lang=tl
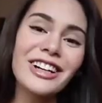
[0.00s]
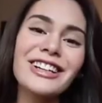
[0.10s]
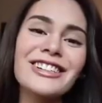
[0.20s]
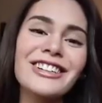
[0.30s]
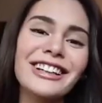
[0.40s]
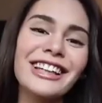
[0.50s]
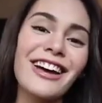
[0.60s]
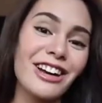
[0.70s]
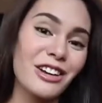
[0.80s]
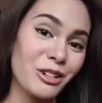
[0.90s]
Suki-suki
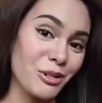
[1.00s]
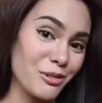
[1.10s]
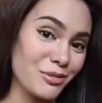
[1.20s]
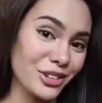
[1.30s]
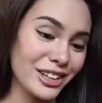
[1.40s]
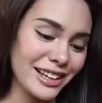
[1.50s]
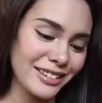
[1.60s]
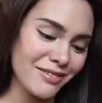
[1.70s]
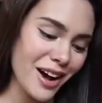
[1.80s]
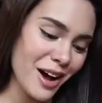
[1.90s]
tayo kay Tolfo
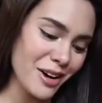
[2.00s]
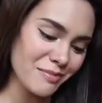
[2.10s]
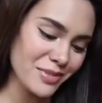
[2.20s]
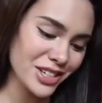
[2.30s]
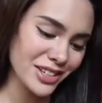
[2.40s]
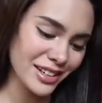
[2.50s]
niyan, ma'am.